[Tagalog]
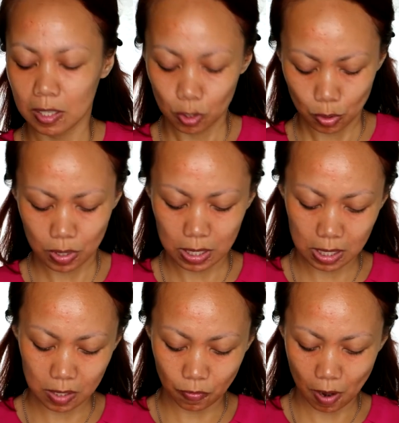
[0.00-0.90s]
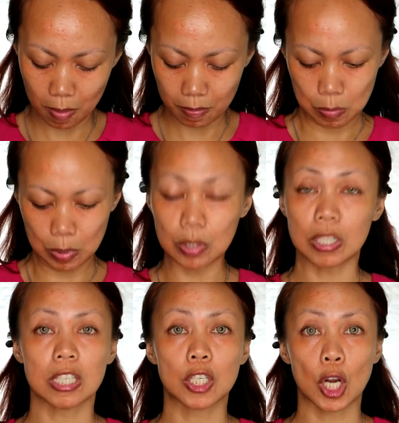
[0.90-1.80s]
So, this is from
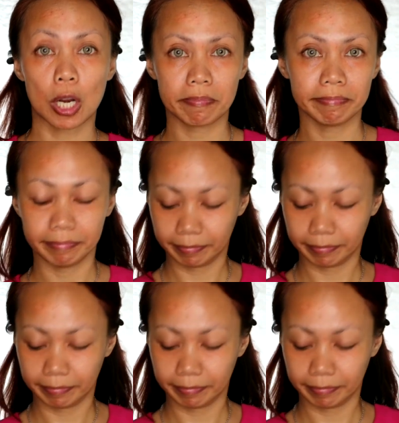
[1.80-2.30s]
Beauty Derm.